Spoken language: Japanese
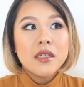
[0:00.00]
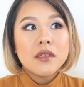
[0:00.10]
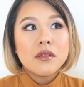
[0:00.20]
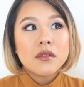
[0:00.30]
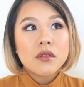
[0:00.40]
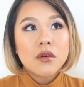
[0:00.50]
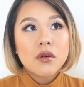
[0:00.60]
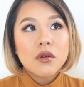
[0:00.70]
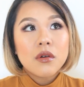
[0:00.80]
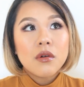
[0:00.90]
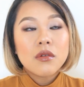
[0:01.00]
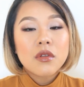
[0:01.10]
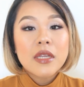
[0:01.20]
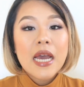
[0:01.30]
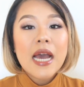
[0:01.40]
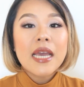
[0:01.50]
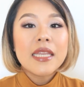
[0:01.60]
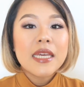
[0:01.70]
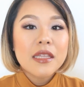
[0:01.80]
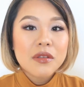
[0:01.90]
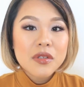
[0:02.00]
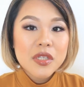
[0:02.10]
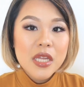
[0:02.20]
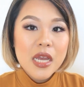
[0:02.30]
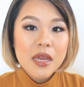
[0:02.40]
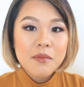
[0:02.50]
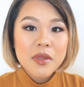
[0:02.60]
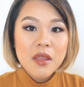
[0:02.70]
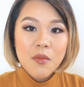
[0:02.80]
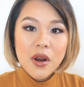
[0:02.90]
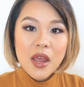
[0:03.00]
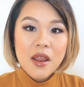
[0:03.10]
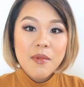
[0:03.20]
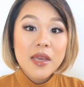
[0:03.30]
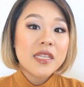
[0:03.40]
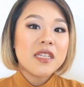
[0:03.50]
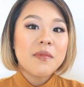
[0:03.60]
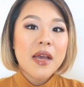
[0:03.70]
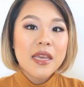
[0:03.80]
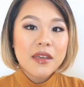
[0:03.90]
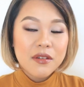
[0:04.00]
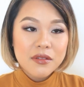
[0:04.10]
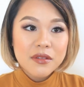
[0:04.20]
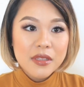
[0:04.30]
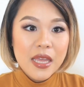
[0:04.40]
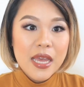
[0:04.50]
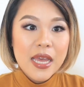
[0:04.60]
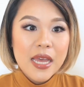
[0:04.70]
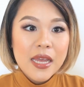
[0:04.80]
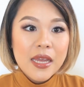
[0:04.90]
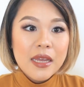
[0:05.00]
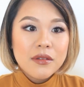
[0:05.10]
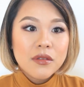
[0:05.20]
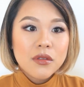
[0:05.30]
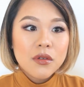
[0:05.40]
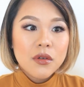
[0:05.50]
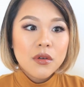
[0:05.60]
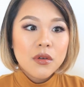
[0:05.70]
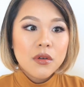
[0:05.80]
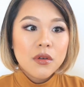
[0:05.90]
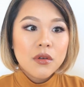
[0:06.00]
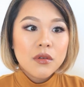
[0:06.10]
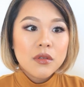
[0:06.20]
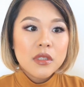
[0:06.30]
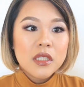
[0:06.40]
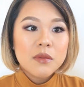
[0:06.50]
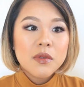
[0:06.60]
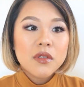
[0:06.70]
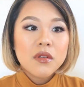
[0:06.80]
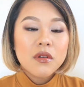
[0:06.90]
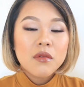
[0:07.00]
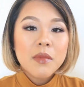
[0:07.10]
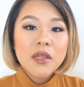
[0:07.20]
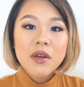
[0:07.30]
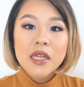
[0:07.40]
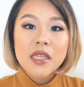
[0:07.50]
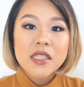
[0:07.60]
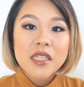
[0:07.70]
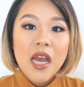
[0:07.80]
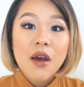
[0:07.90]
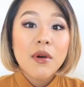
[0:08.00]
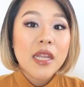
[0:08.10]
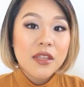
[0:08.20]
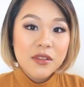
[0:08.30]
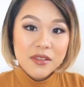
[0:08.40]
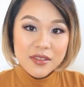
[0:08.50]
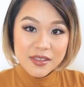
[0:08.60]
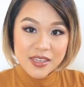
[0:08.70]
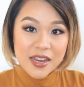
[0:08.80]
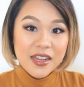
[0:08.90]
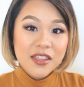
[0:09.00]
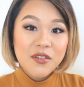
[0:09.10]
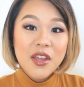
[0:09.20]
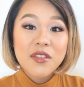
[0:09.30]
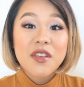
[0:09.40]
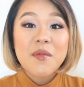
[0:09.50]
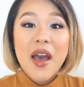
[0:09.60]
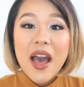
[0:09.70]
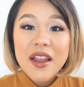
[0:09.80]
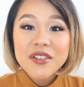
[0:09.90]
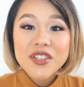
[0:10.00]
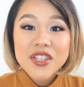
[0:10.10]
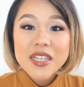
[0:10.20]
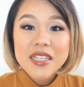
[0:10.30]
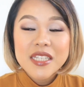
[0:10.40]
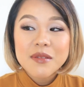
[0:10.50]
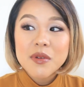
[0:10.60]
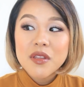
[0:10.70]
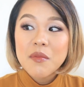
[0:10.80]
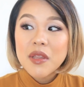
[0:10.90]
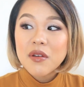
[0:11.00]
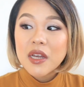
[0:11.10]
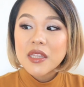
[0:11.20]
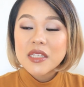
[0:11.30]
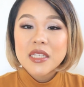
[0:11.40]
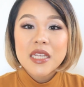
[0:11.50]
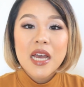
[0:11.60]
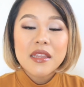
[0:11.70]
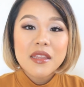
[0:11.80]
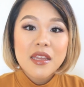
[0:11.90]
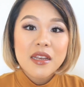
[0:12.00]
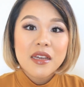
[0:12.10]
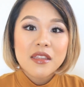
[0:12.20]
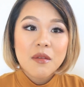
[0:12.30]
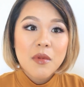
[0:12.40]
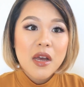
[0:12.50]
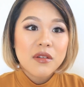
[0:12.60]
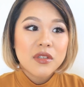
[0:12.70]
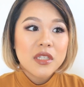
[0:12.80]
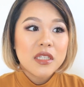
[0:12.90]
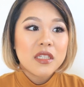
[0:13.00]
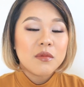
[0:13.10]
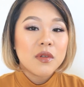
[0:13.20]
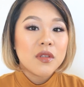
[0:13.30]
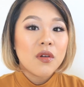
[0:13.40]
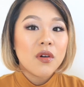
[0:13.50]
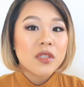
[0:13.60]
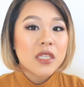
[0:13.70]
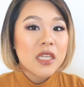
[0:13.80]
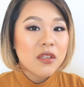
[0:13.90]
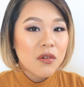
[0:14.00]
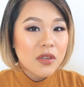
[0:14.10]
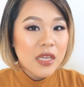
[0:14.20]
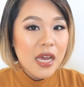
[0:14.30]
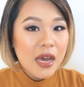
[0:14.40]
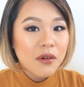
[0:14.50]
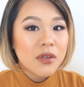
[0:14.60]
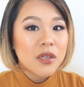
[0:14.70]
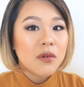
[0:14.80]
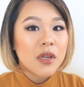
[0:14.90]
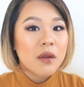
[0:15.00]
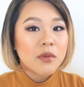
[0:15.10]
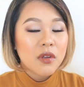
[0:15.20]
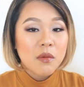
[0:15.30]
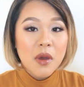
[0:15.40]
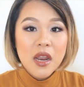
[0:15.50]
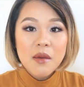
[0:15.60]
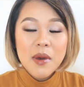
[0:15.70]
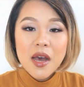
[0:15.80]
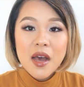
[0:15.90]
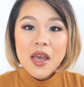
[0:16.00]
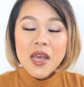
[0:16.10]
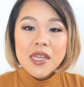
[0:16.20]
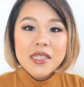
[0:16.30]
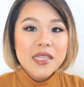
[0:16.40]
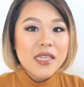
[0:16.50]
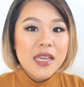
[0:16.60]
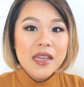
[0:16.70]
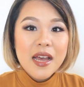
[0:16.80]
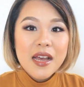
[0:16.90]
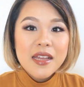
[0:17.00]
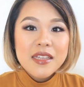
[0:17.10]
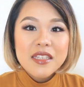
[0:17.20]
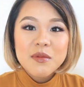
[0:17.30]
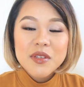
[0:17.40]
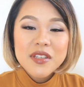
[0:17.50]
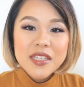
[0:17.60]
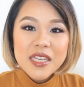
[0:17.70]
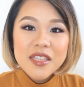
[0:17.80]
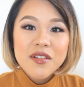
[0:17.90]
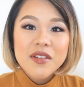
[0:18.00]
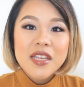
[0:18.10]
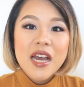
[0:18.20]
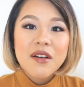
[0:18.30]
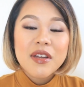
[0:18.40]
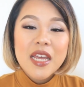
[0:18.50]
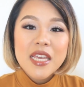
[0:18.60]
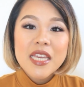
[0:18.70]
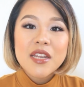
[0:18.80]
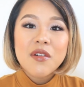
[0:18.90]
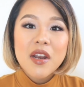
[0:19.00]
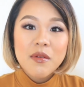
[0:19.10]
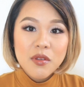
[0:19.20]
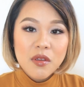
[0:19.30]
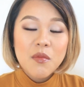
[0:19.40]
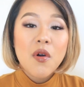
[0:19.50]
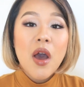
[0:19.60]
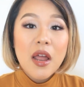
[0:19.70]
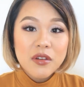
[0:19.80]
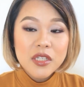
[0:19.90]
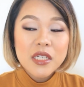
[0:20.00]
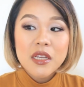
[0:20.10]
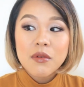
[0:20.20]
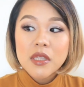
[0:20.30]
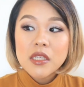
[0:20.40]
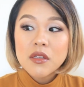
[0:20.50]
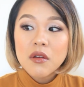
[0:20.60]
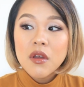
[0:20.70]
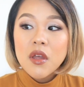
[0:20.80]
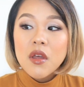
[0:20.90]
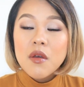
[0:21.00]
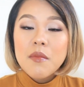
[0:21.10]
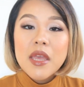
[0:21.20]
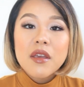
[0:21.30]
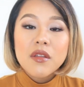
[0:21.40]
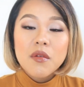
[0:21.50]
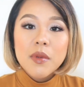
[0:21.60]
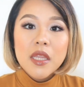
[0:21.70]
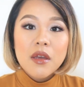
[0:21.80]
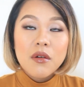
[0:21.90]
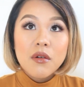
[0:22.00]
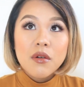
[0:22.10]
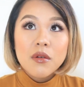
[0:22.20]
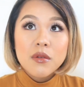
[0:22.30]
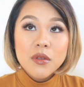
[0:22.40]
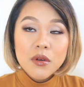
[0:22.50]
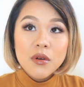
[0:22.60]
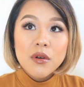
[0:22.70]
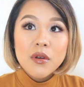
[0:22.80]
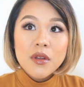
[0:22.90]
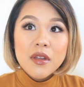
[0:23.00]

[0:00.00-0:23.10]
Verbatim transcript: うんと本当にアイディアとして見てもらえれば一番いいくってうんと自分の目の形に合わないやり方をやる時もあるし自分の目の形に合ったやり方もあるし自分のスキントーンに合う色を選ぶ時もあれば全然自分のスキントーンに合わない色を選ぶ時もあるし私のメイクのビデオの